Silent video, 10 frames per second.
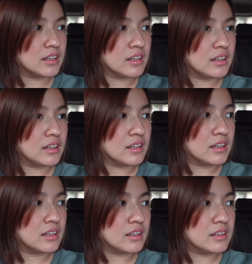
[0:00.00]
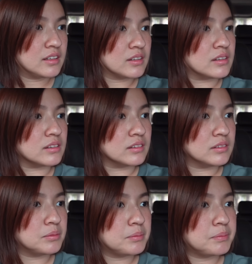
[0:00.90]
Meron ba? Oo.
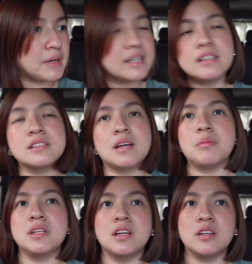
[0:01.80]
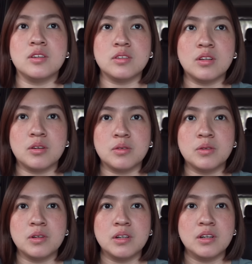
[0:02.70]
Parang sabi niya, yun Chicken. daw.
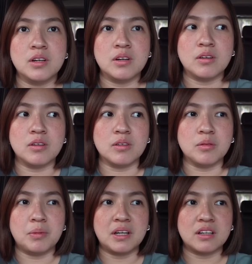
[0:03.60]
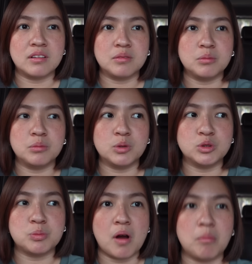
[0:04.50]
Oo, parang
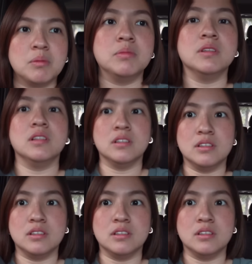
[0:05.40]
most probable.